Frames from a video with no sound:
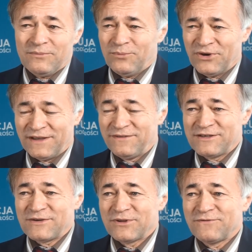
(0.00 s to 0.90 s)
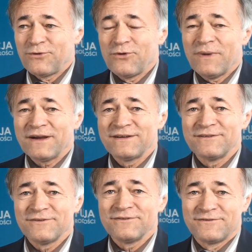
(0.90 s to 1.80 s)
po jednej czy po dwóch gumach
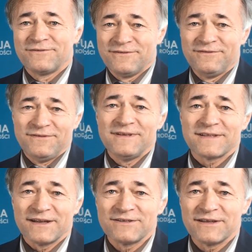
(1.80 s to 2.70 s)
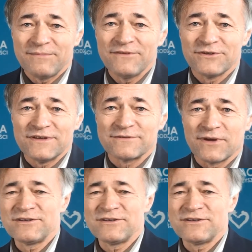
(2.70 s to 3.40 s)
no, nie stanie się na pewno nic złego.